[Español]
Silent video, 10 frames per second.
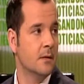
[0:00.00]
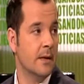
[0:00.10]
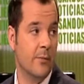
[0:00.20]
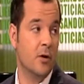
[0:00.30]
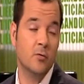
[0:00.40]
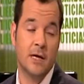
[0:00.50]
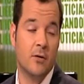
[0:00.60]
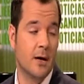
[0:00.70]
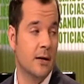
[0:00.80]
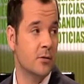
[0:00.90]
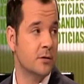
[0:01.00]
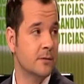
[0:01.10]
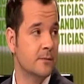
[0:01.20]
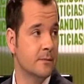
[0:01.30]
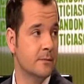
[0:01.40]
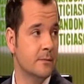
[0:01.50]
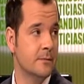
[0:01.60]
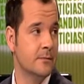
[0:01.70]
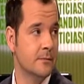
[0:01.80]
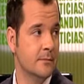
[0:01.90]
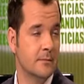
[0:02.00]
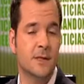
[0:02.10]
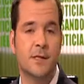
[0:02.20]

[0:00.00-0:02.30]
Tampoco le gustan los calvos. Ah, calvófobo